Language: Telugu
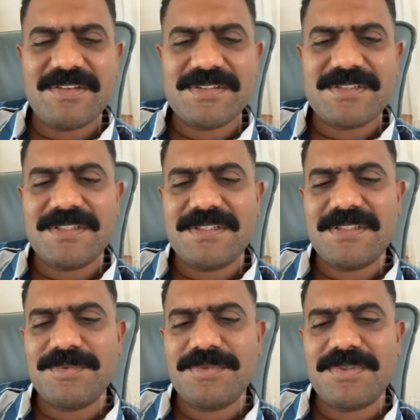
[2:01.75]
వస్తుంది
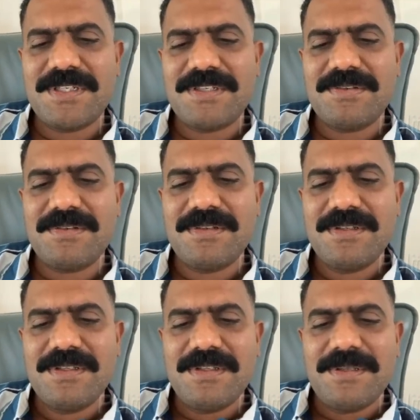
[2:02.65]
ఇంతకుముందు కూడా నేను
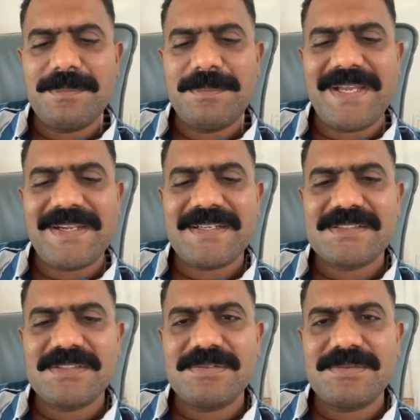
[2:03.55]

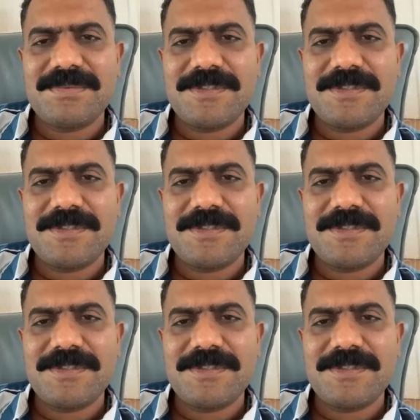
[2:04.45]
బ్యాంకర్స్తో